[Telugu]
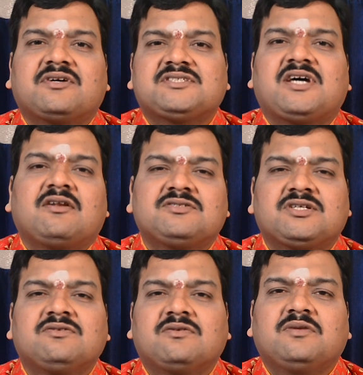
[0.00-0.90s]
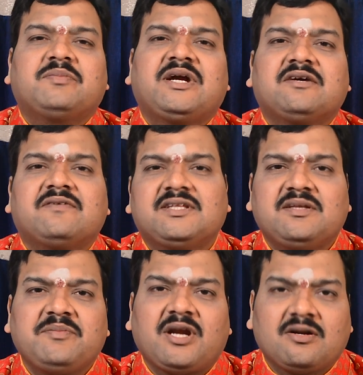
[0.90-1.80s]
ఒక్కసార్లు చదువుకొని బయటకు వెళితే
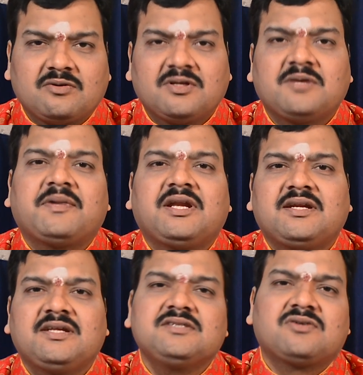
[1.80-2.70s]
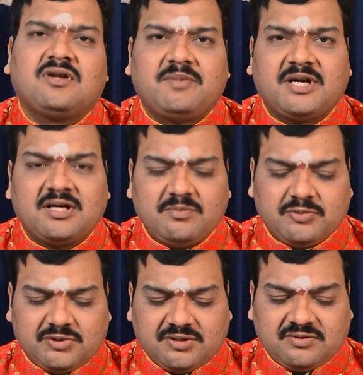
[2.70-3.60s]
మీరు అనుకున్న పనులన్నీ సులభంగా
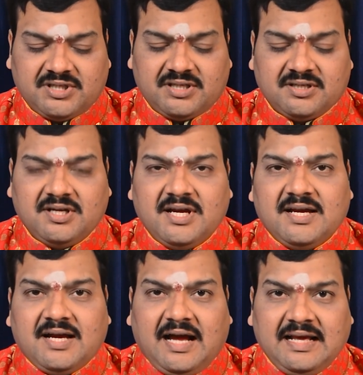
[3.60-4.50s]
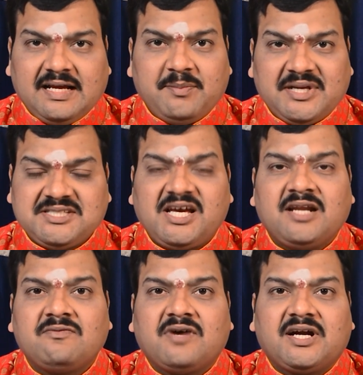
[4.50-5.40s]
పూర్తవుతాయి అలాగే
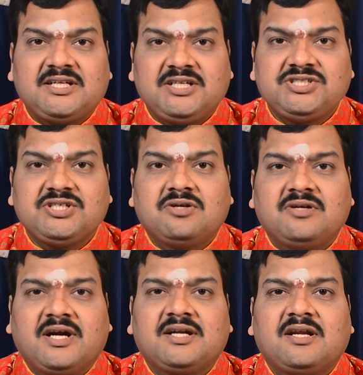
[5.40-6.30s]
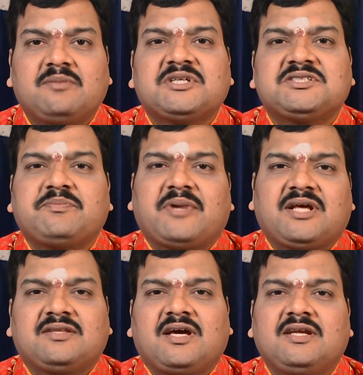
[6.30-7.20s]
మధ్యాహ్నం ఒకటి నుంచి రెండు గంటల మధ్య
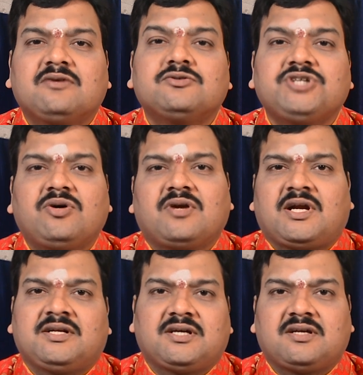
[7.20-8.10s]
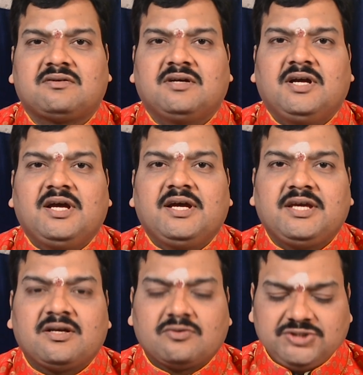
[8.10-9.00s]
ప్రాంతాన్ని కుజహోర అంటారు
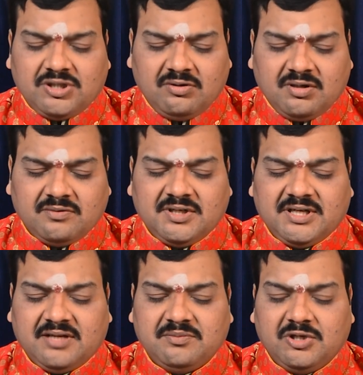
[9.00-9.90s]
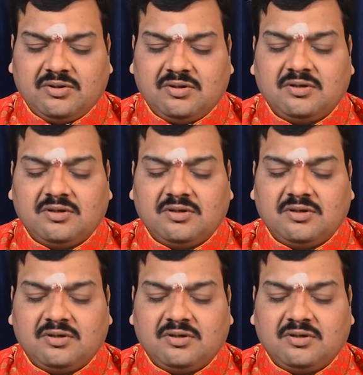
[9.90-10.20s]
ఈ కుజహోర ఉన్న టైంలో